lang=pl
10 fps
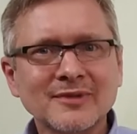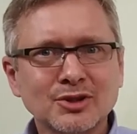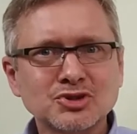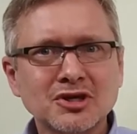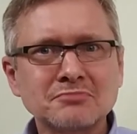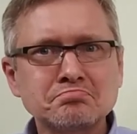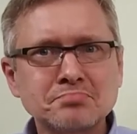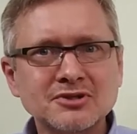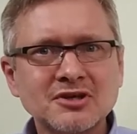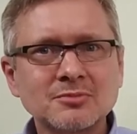na to, że
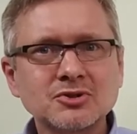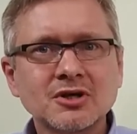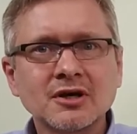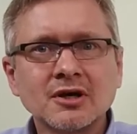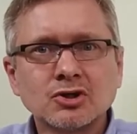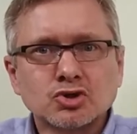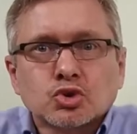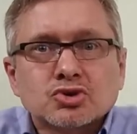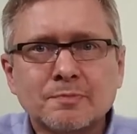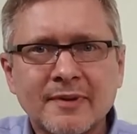będziemy się
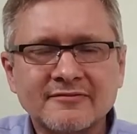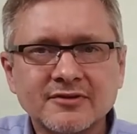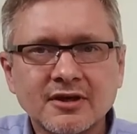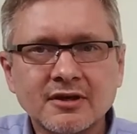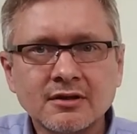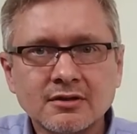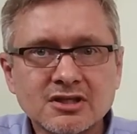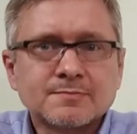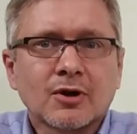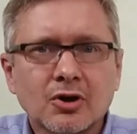czuć pewniej i
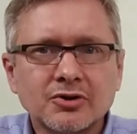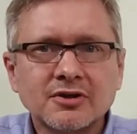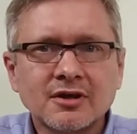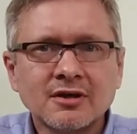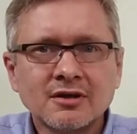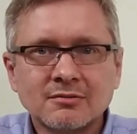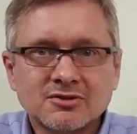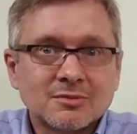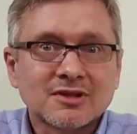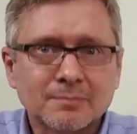spokojniej,
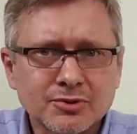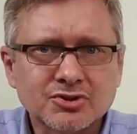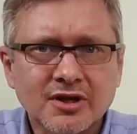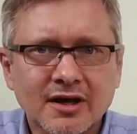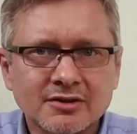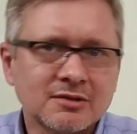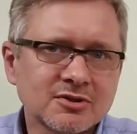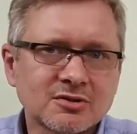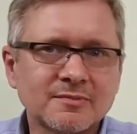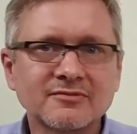będziemy tak postrzegani i
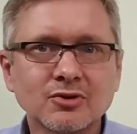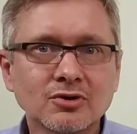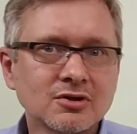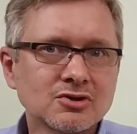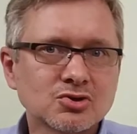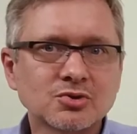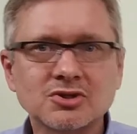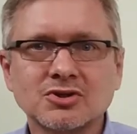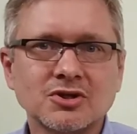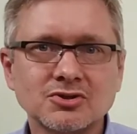będziemy pewno
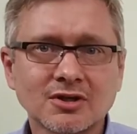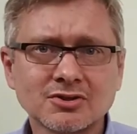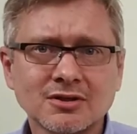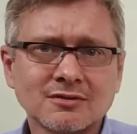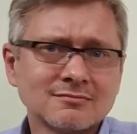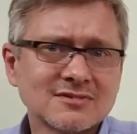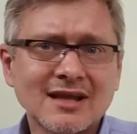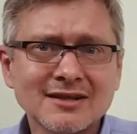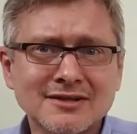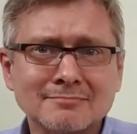skuteczniejsi. Także
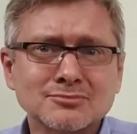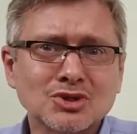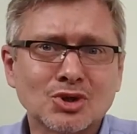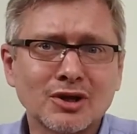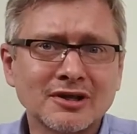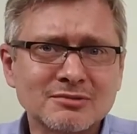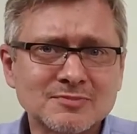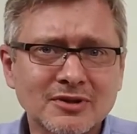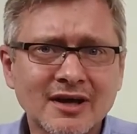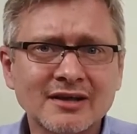zalecam przed kolejnym
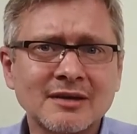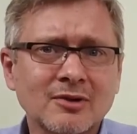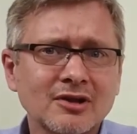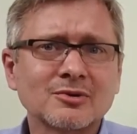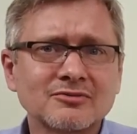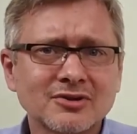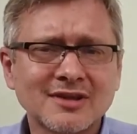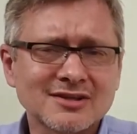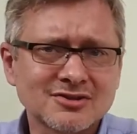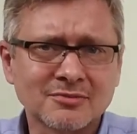spotkaniem, kolejną
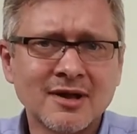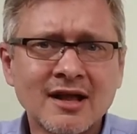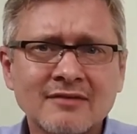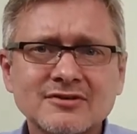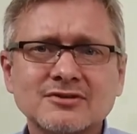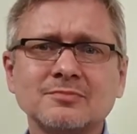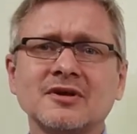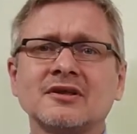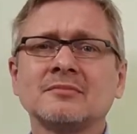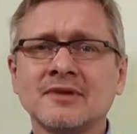konfrontacją,
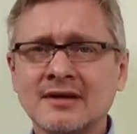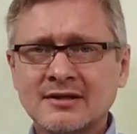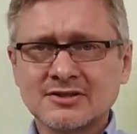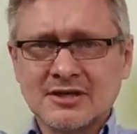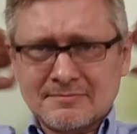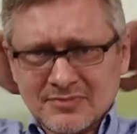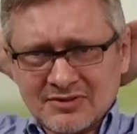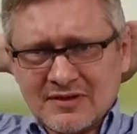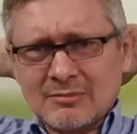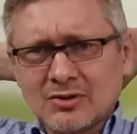wystąpieniem, że
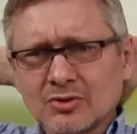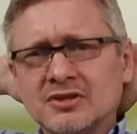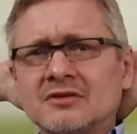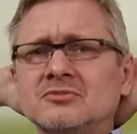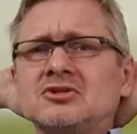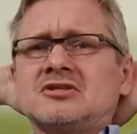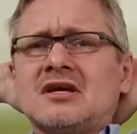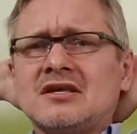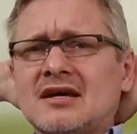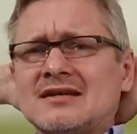dwie minuty
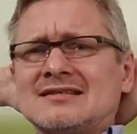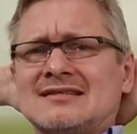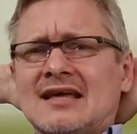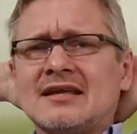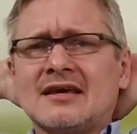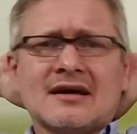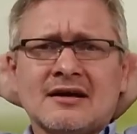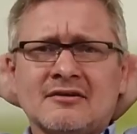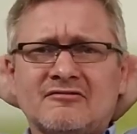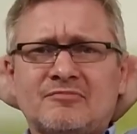siedzenia, stania
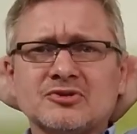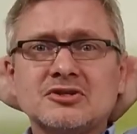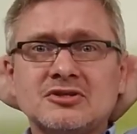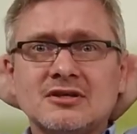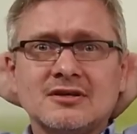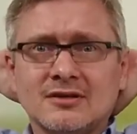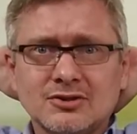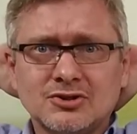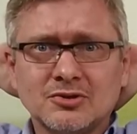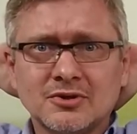w pozycji
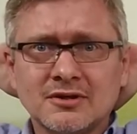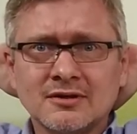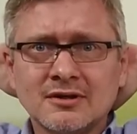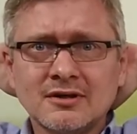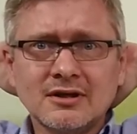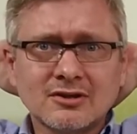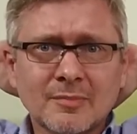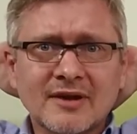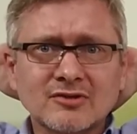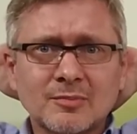siły i to
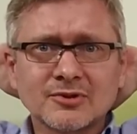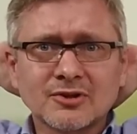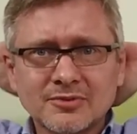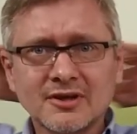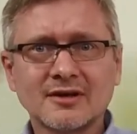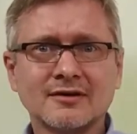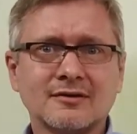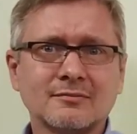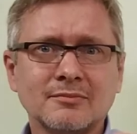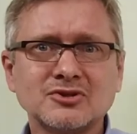prawdopodobnie
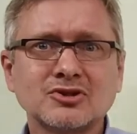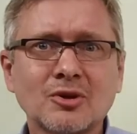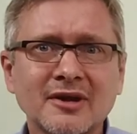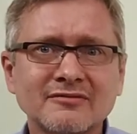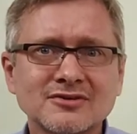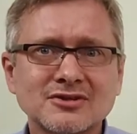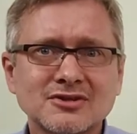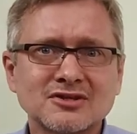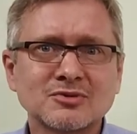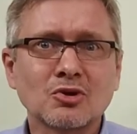będzie dobra
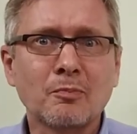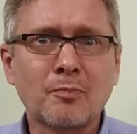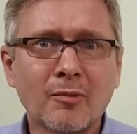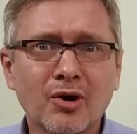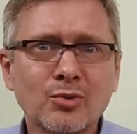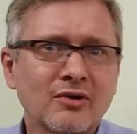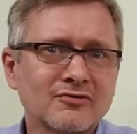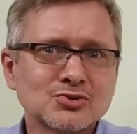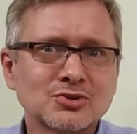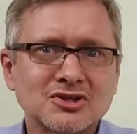inwestycja, żeby to pomogło
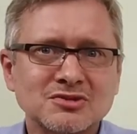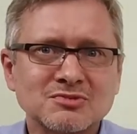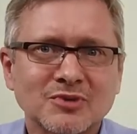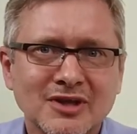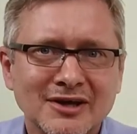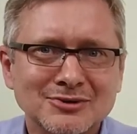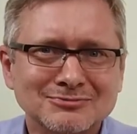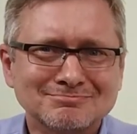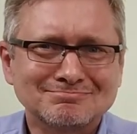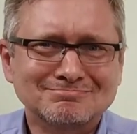w skutecznym
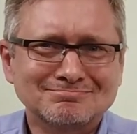spotkaniu.